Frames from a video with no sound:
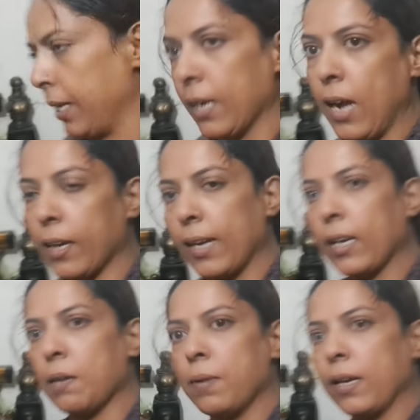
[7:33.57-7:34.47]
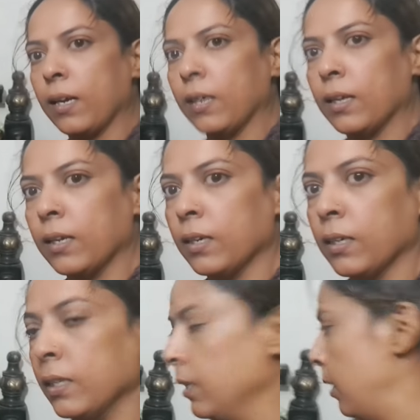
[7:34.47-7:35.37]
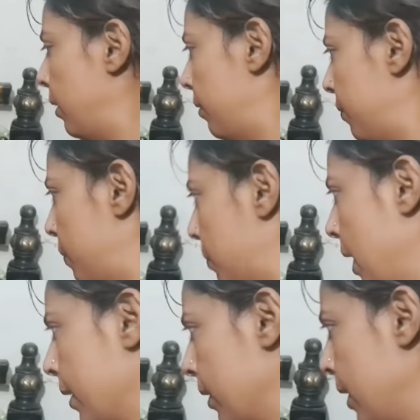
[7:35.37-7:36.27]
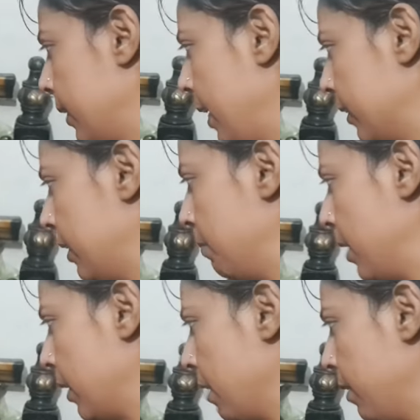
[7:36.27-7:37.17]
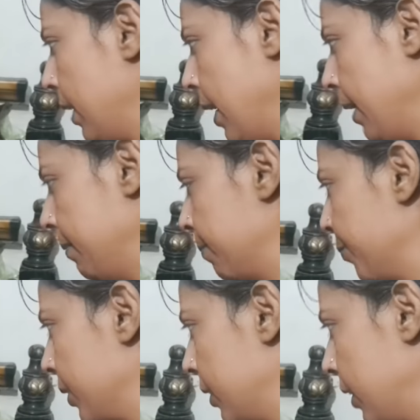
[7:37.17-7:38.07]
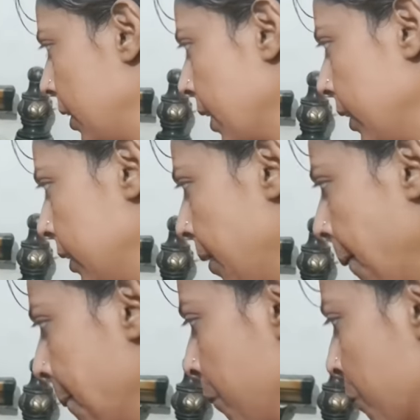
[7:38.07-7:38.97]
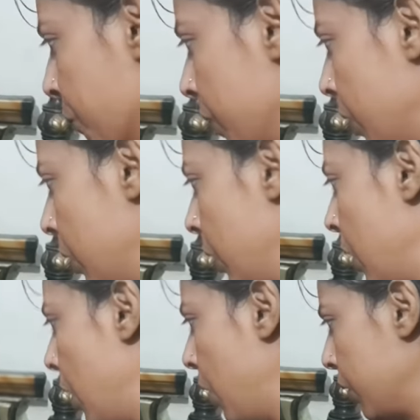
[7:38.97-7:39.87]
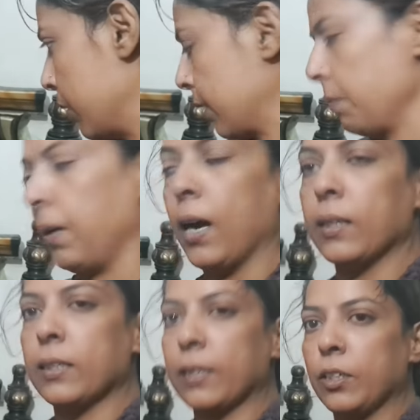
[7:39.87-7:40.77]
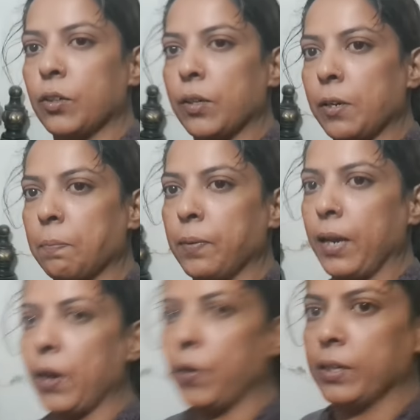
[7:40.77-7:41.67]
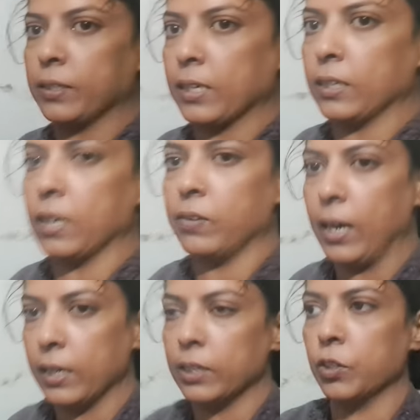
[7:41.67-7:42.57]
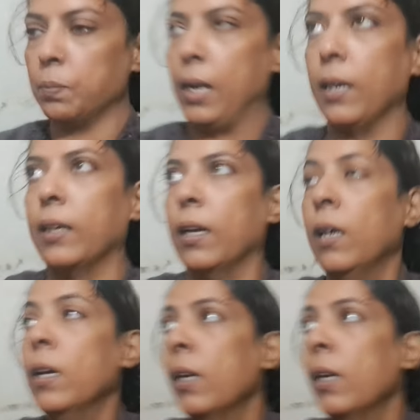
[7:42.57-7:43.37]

मेरे काके की भी काके का टेस्ट हमने करवाया है ठीक है और इसके बाद इसकी जो ट्यूपे और इसकी दवाई जो ब्लड के